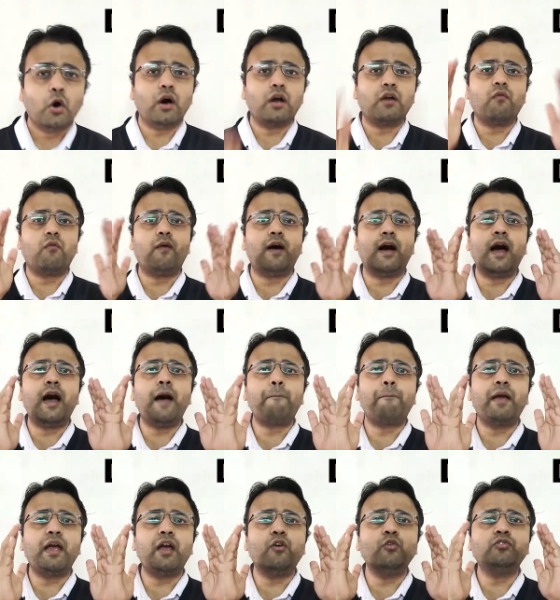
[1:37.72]
और वहां
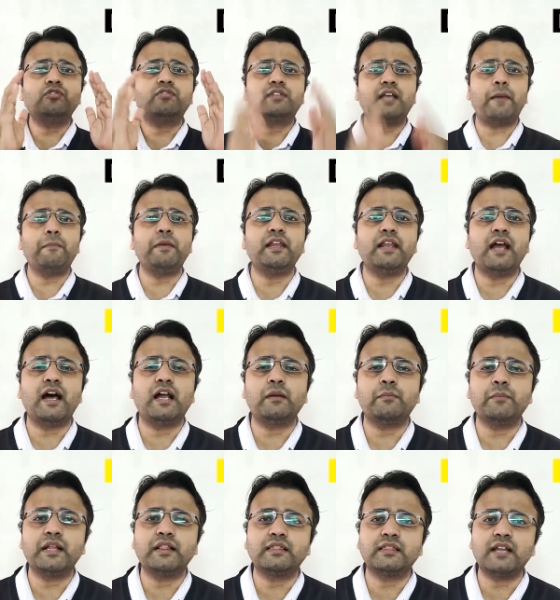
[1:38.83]
पे उस सेमिनार
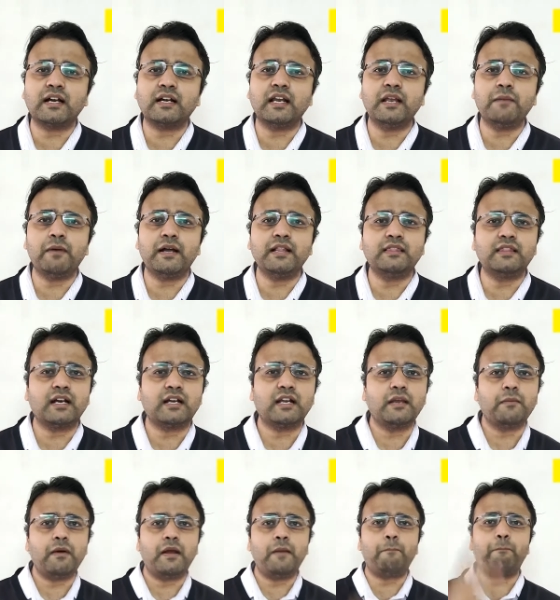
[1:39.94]
में तकरीबन
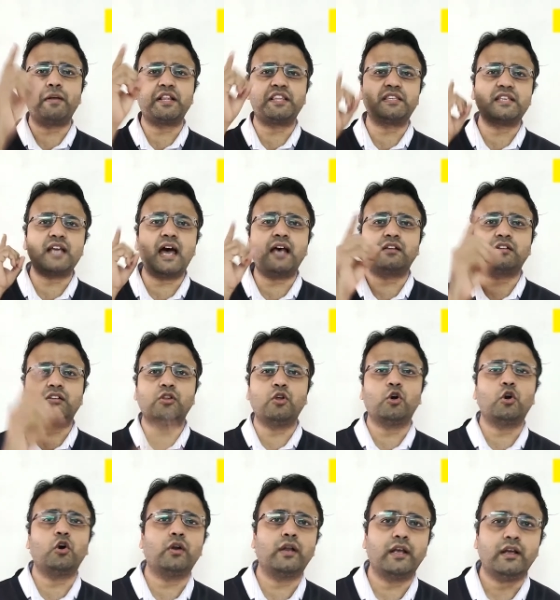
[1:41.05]
तकरीबन 50
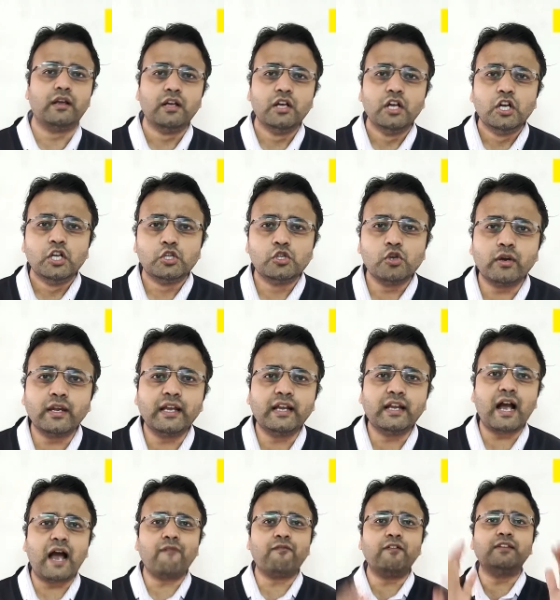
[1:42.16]
लोगों ने जो कि
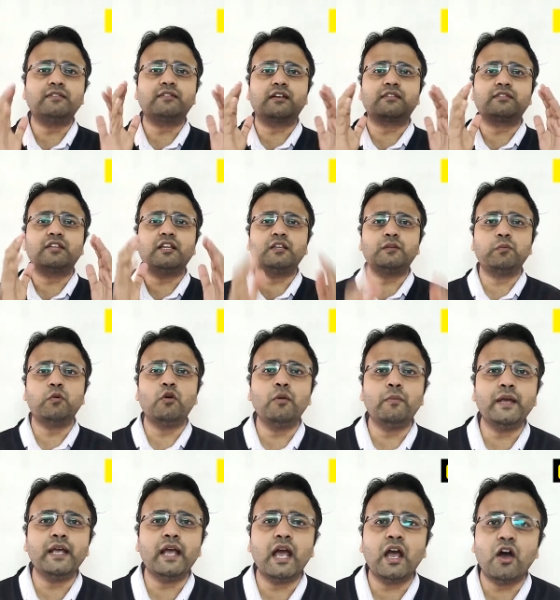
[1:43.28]
काफी सक्सेसफुल
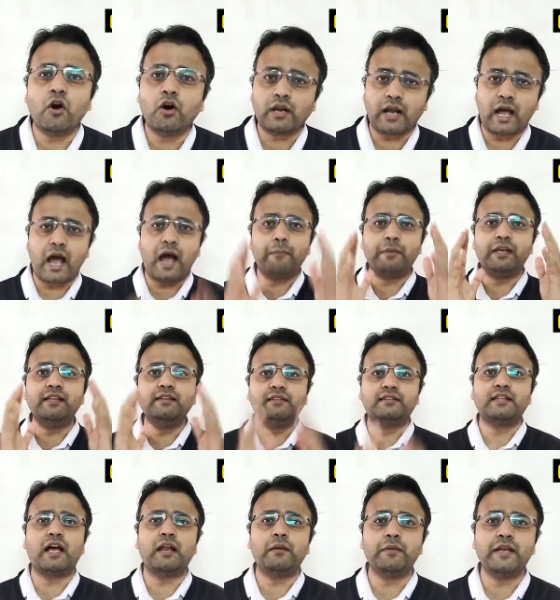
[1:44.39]
भी है और आम
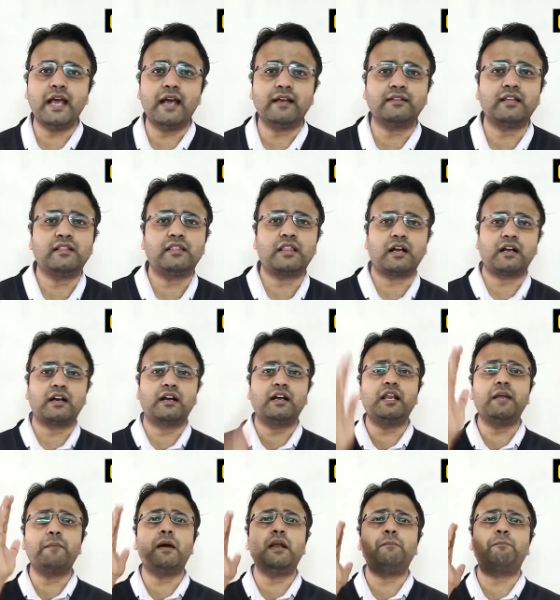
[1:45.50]
इंसान भी ऐसे
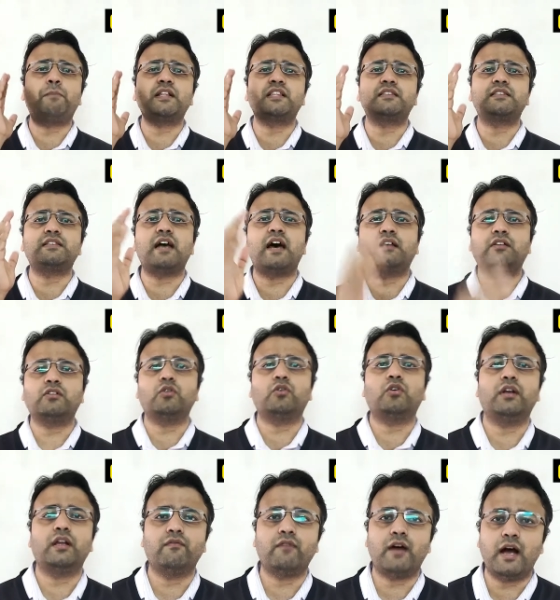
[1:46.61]
तकरीबन 50
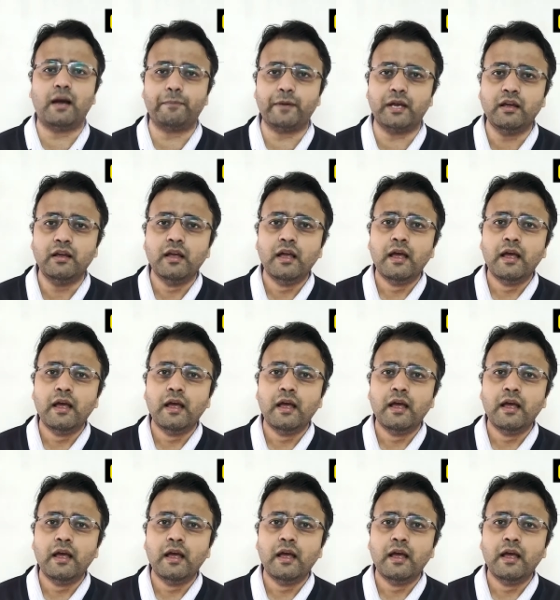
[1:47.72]
लोगों ने वहां पे